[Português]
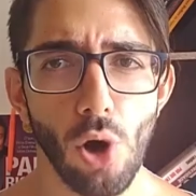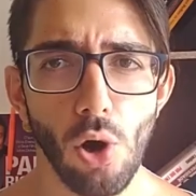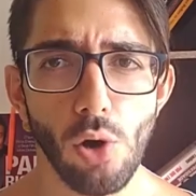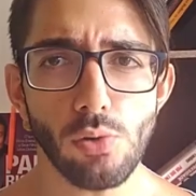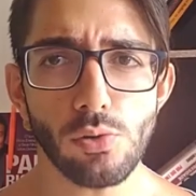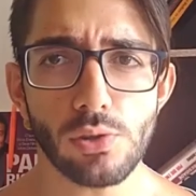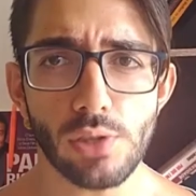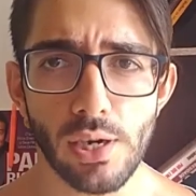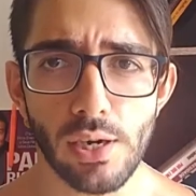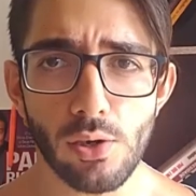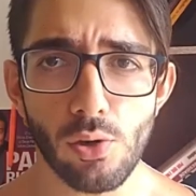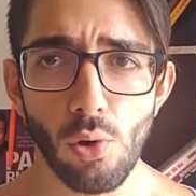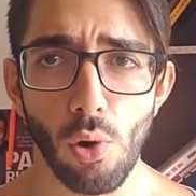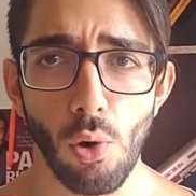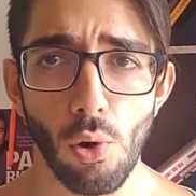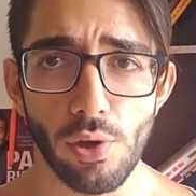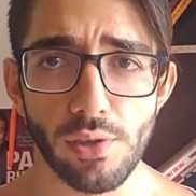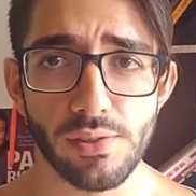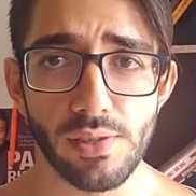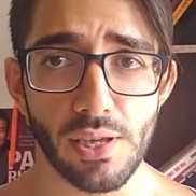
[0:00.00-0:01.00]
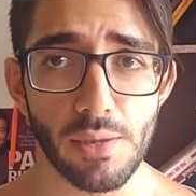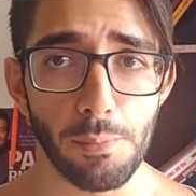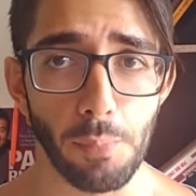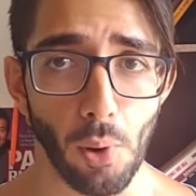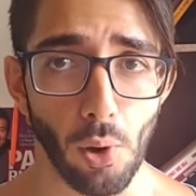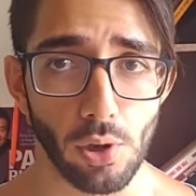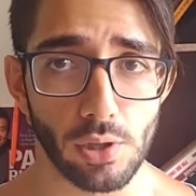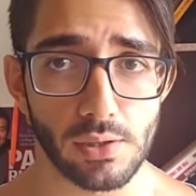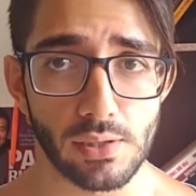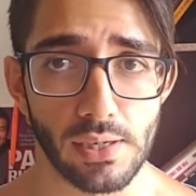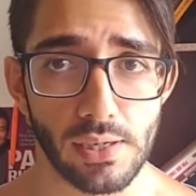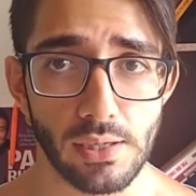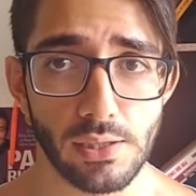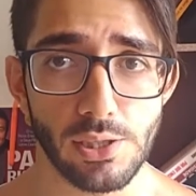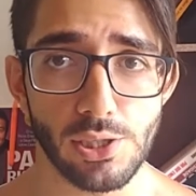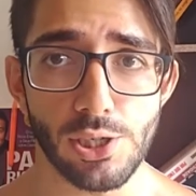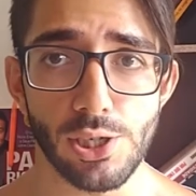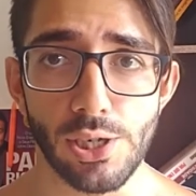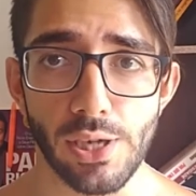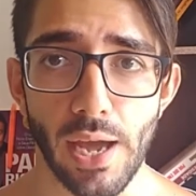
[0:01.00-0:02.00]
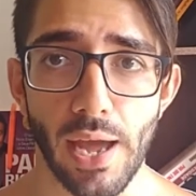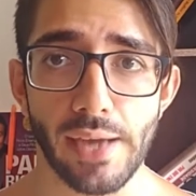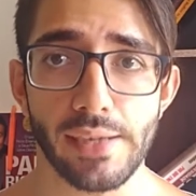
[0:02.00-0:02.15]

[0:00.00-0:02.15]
outra coisa importante